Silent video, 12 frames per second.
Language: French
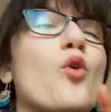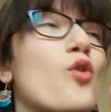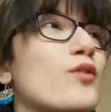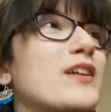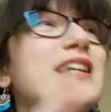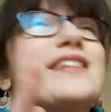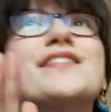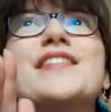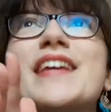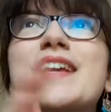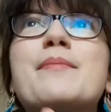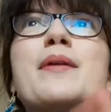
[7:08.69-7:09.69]
anglaise
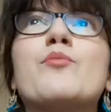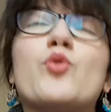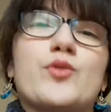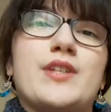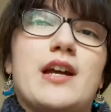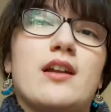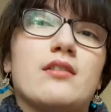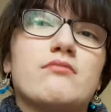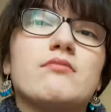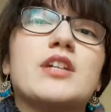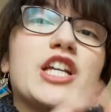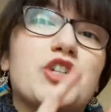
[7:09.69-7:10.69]
et même mondiale
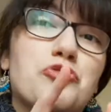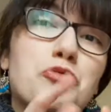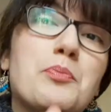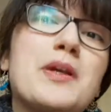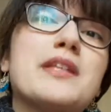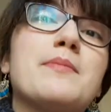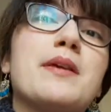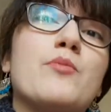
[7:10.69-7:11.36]
et je pèse mes